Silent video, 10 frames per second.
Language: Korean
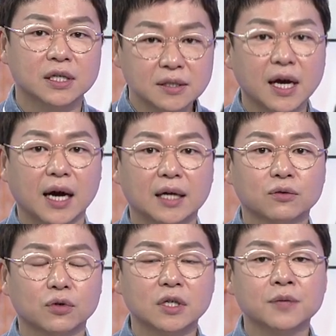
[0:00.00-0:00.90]

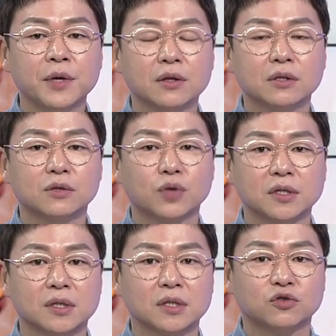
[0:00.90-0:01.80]
근사한 또 의미 있는
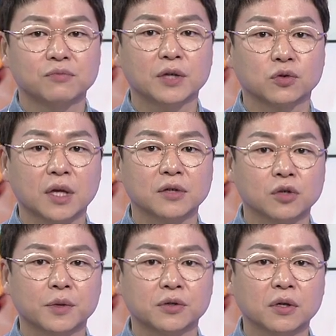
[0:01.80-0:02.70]
은퇴식을 준비해줬다는
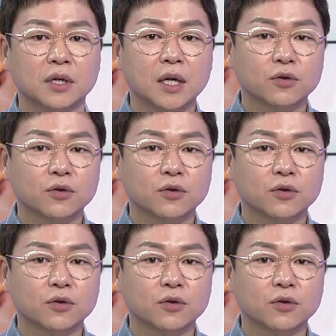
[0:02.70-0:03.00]
점에선